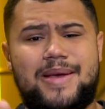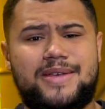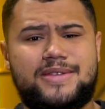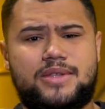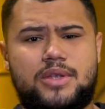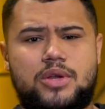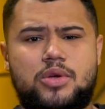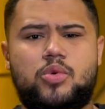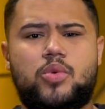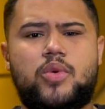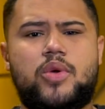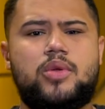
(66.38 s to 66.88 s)
mais
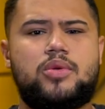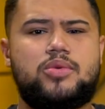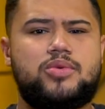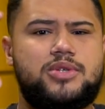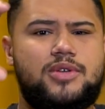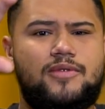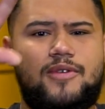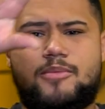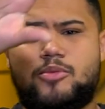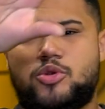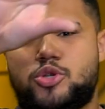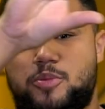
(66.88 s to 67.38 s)
tranquilo.
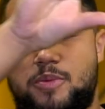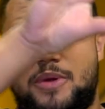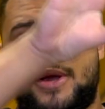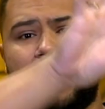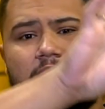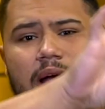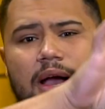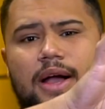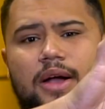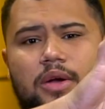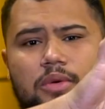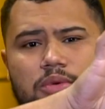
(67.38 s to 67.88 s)
Você vai
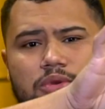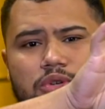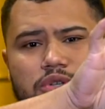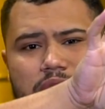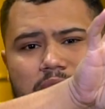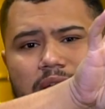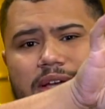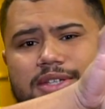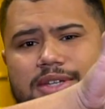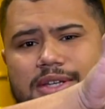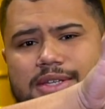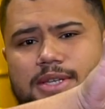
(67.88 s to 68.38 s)
multiplicar a
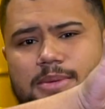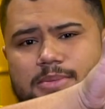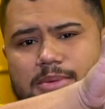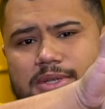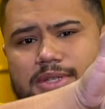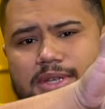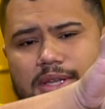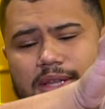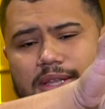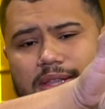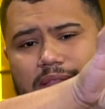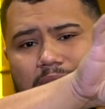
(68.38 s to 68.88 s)
quantidade dessa
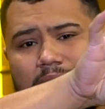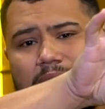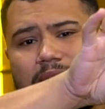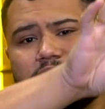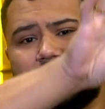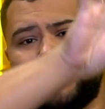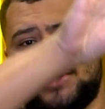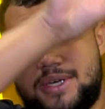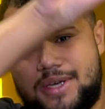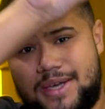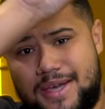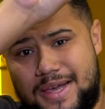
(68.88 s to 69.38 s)

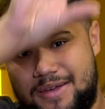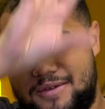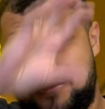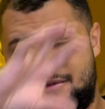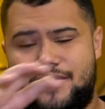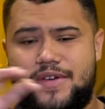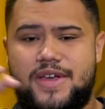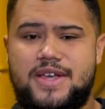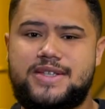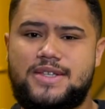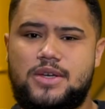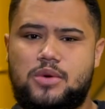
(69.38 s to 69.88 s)
mensalidade
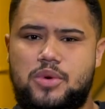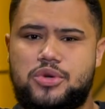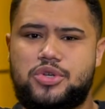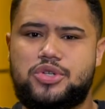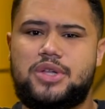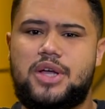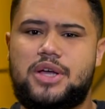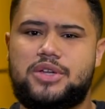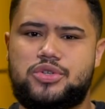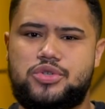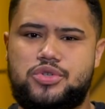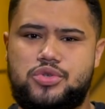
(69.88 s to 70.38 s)
vezes a
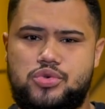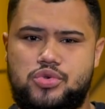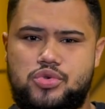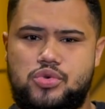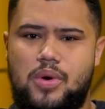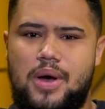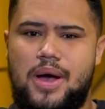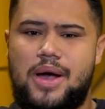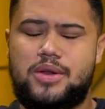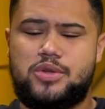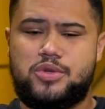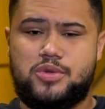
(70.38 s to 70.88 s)
quantidade de
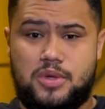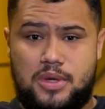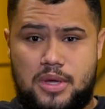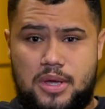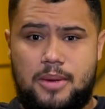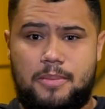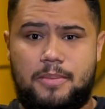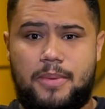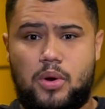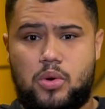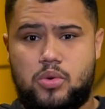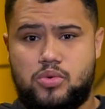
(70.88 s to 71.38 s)
usuários
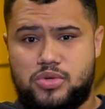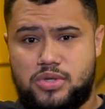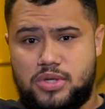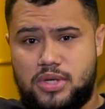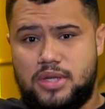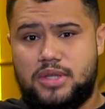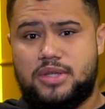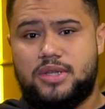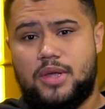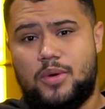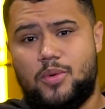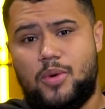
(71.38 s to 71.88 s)
para
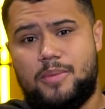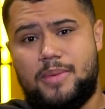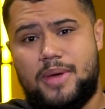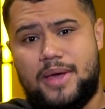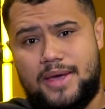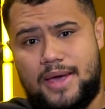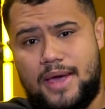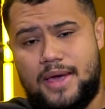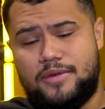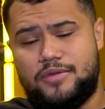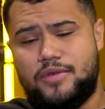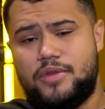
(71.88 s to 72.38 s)
conseguir ter o
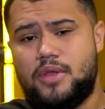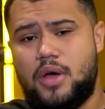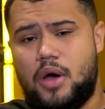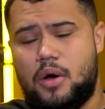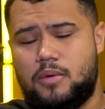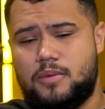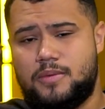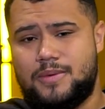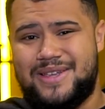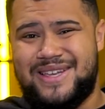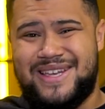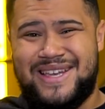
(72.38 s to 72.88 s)
MRR final.
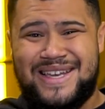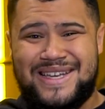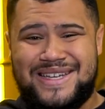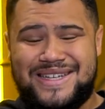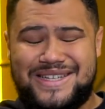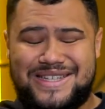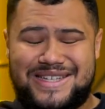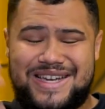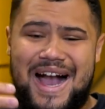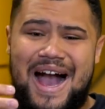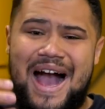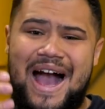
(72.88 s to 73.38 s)

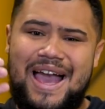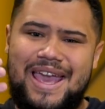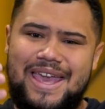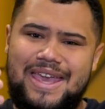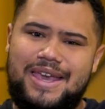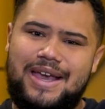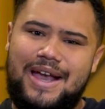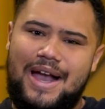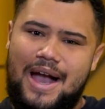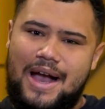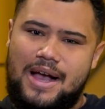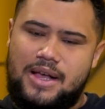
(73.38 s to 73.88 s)
Já
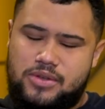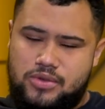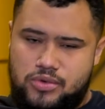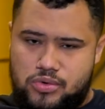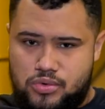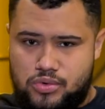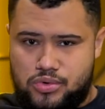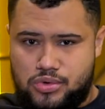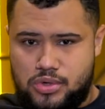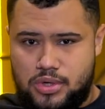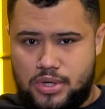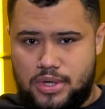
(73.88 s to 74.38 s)
em
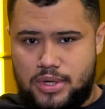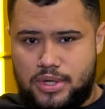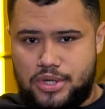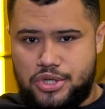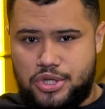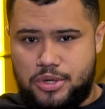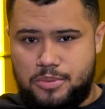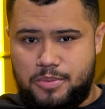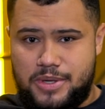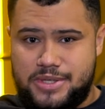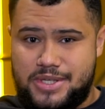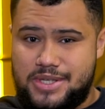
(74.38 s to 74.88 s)
casos
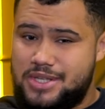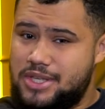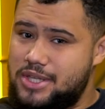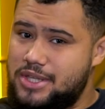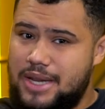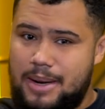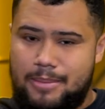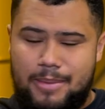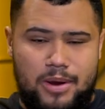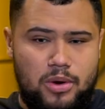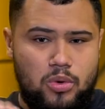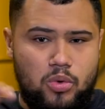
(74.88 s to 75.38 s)
de empresas que
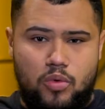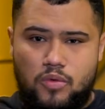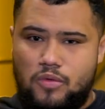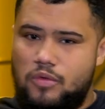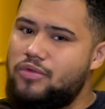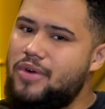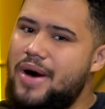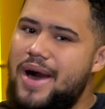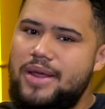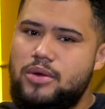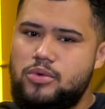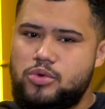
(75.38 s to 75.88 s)
trabalham com
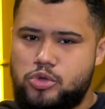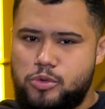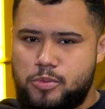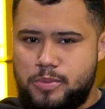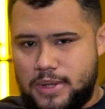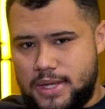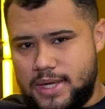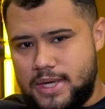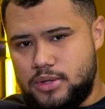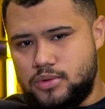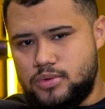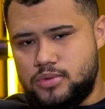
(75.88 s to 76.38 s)
vários
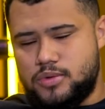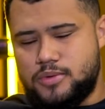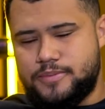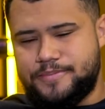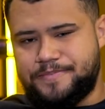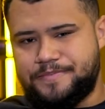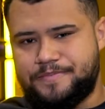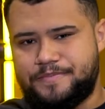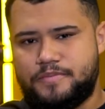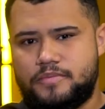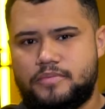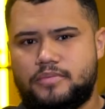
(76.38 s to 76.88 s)
planos,
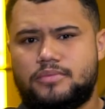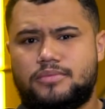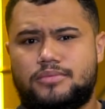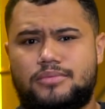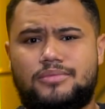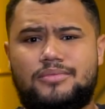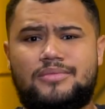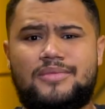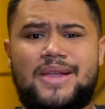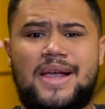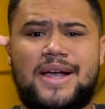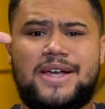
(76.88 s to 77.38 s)

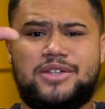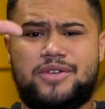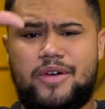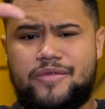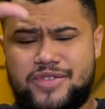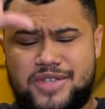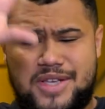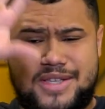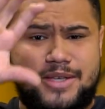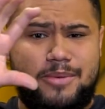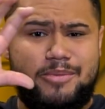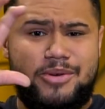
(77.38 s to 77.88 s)
a gente vai
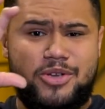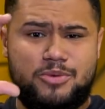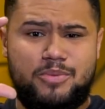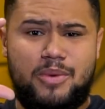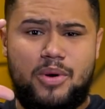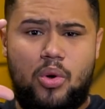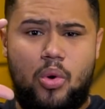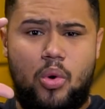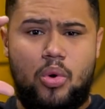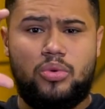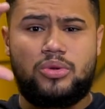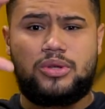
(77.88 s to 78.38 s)
fazer essa
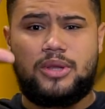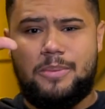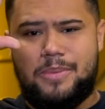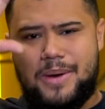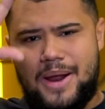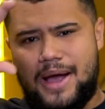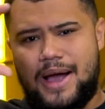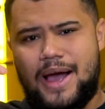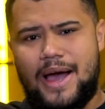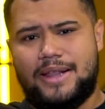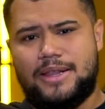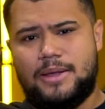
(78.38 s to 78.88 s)
mesma conta
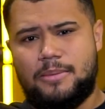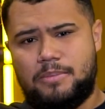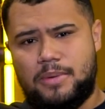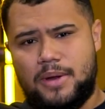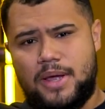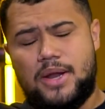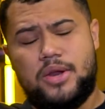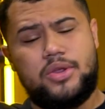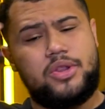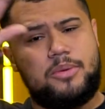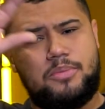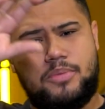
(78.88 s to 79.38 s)
para cada
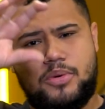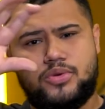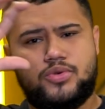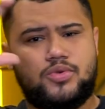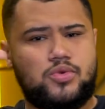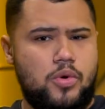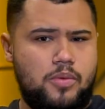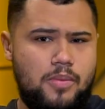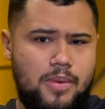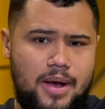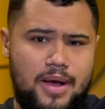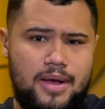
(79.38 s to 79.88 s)
plano e depois
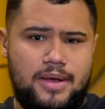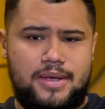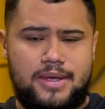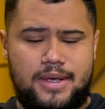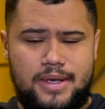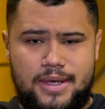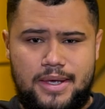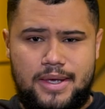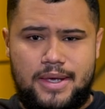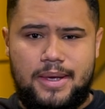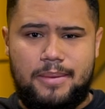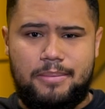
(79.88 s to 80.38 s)
somar
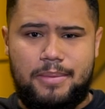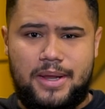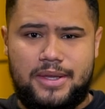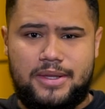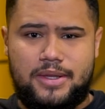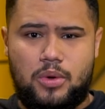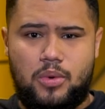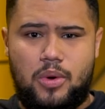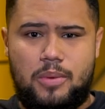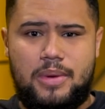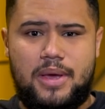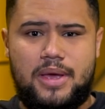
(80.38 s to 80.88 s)
para
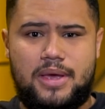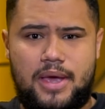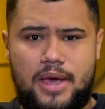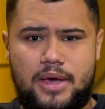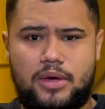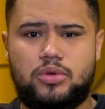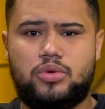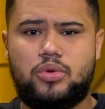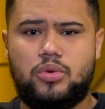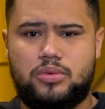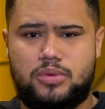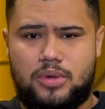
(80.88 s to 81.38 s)
ter o MRR
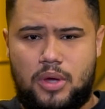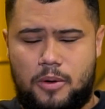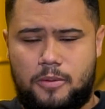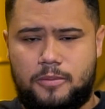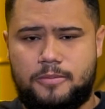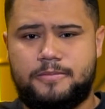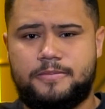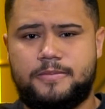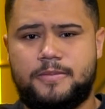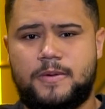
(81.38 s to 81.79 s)
total,